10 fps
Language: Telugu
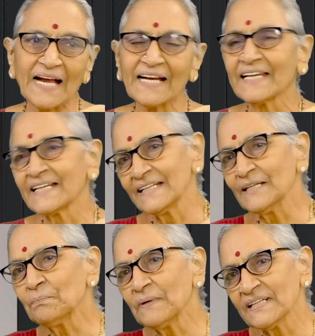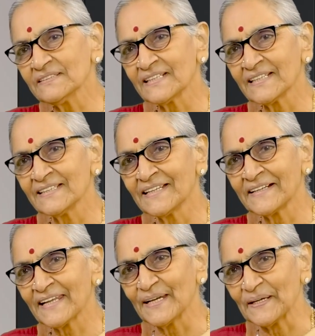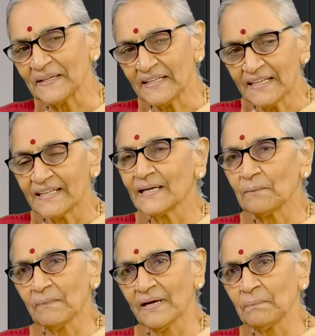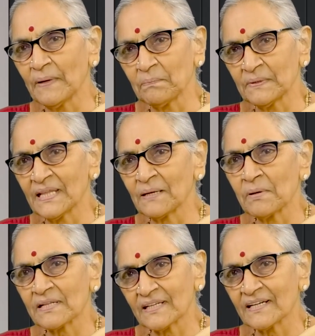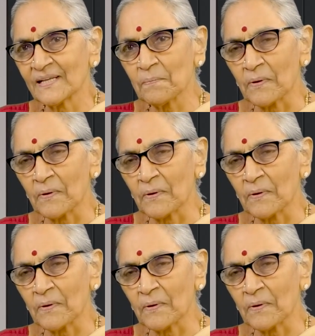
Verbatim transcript: అక్కడికి వెళ్ళినప్పుడు ఏం జరిగిందంటే ఈ అమ్మాయి పాపం తన భర్త కదా